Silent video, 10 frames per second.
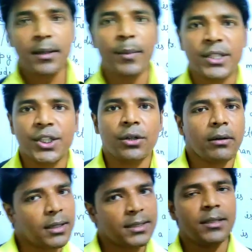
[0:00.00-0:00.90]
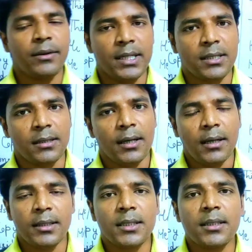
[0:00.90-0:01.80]
this is a mature
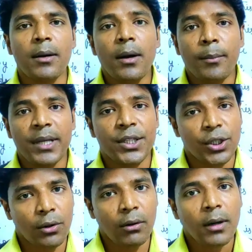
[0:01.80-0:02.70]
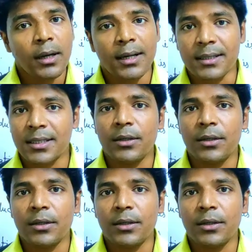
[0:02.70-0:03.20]
consideration this is a mature